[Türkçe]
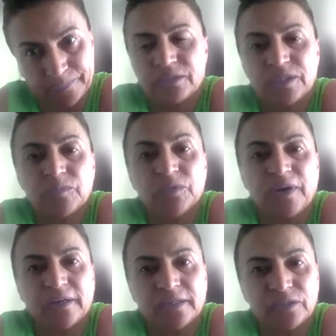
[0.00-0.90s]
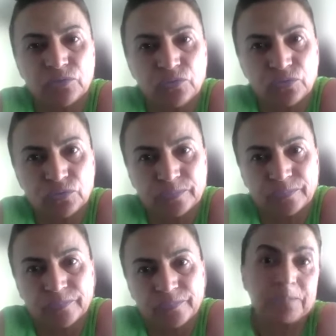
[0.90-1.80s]
Şimdi fark ediyorum.
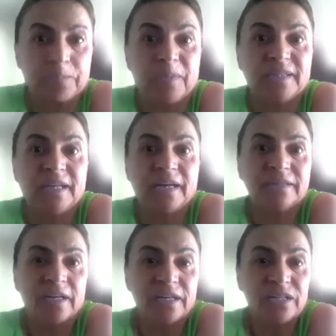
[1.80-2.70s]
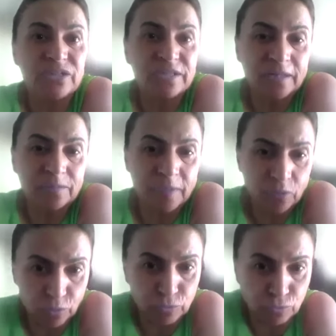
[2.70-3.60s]
Bedende incelme
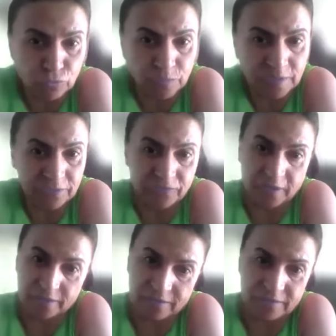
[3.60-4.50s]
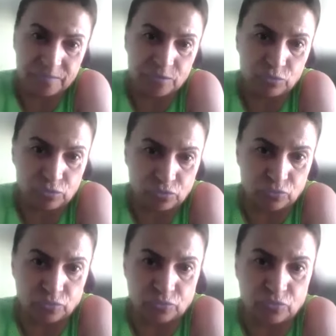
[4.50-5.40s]
olduğunu bile fark edebiliyorsunuz.